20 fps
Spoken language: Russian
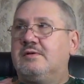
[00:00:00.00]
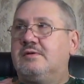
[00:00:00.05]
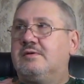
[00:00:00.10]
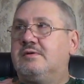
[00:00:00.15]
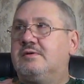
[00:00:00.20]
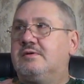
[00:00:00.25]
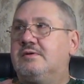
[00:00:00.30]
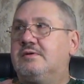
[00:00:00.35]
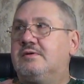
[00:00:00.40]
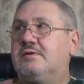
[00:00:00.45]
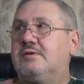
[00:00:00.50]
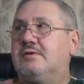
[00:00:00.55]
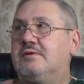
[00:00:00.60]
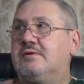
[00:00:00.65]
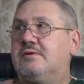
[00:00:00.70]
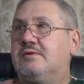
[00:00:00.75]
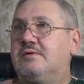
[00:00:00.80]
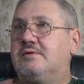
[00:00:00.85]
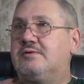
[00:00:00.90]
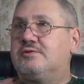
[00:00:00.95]

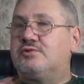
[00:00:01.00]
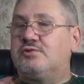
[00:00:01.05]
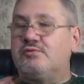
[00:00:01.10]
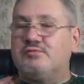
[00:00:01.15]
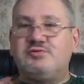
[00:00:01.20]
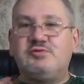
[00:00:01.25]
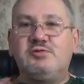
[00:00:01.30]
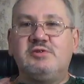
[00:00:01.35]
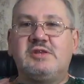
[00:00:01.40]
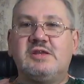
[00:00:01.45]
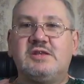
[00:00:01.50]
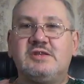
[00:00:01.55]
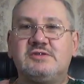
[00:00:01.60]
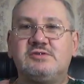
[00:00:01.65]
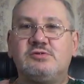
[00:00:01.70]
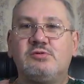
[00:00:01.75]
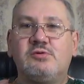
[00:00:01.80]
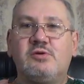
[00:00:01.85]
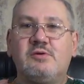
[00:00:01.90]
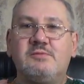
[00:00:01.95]
э, что все это
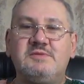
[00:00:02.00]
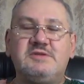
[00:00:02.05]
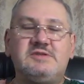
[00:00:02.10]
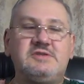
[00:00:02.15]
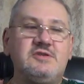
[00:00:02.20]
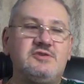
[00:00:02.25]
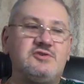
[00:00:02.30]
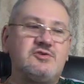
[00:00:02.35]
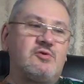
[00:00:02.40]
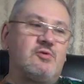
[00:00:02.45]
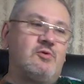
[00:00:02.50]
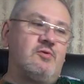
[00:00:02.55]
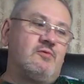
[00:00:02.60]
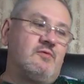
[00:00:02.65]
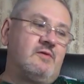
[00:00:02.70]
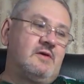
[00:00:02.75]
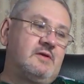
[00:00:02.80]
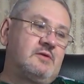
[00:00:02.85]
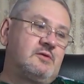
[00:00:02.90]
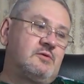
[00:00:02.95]
настолько
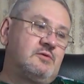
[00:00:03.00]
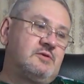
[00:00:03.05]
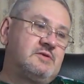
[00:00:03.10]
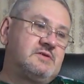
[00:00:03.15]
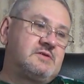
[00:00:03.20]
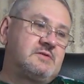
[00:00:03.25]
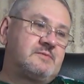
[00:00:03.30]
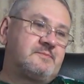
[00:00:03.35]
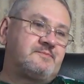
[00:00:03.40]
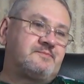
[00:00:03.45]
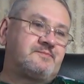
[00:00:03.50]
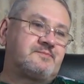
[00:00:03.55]
местечковое. То есть,